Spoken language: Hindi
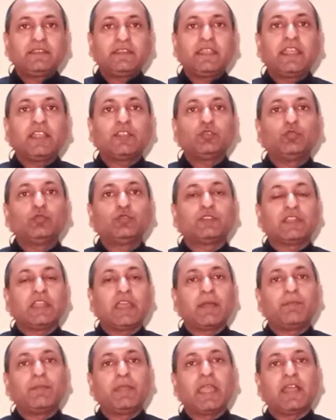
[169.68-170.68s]
इसी के
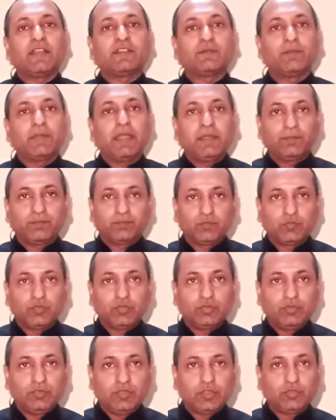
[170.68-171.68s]
दूसरे अभ्यास में
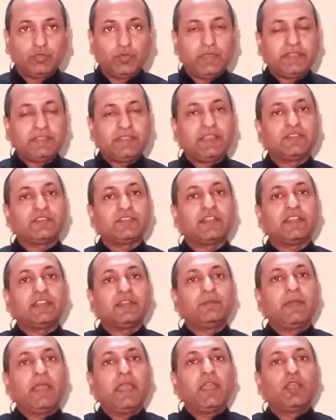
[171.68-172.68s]
द्वितीय
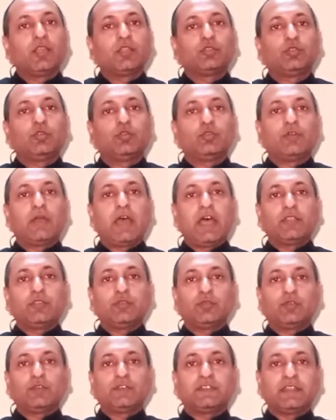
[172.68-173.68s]
चरण में दोनों
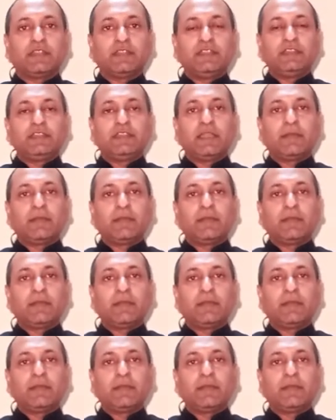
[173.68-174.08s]
हाथों को शरीर